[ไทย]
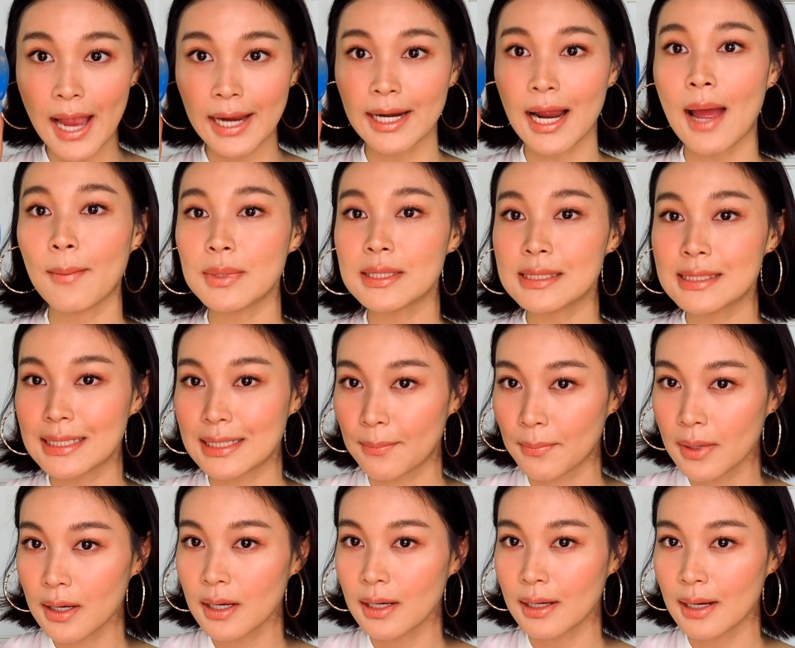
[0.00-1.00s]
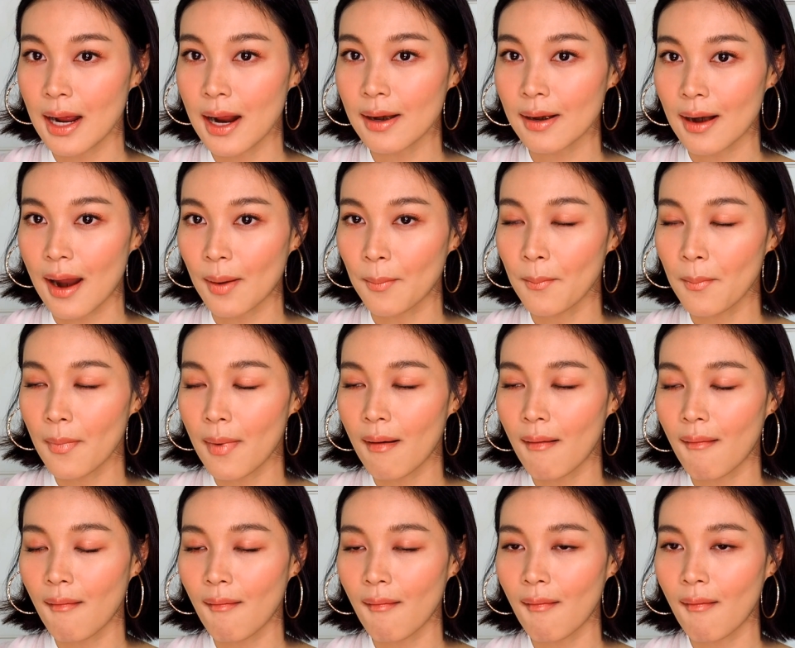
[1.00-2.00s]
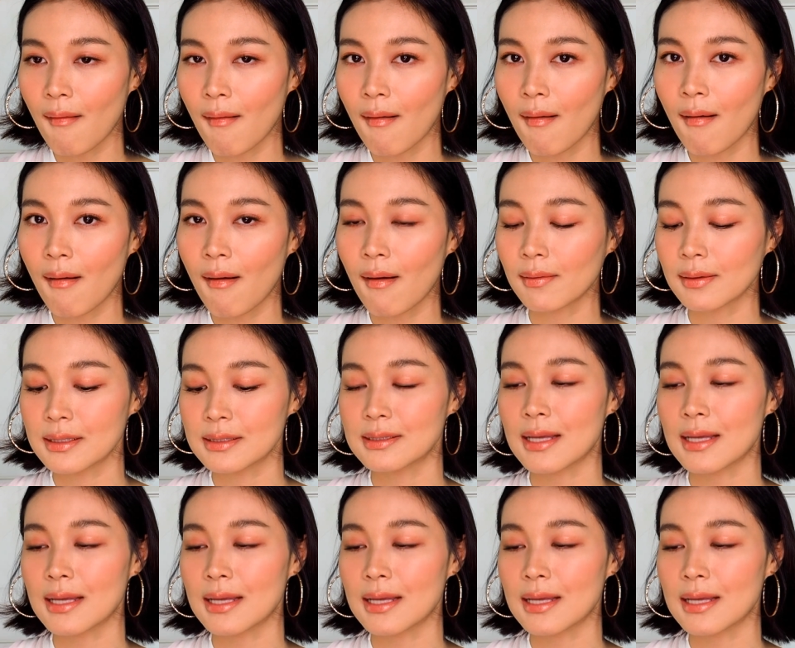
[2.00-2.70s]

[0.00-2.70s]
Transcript: นะคะ เป็นสีน้ำเงินน่ารักมากนะ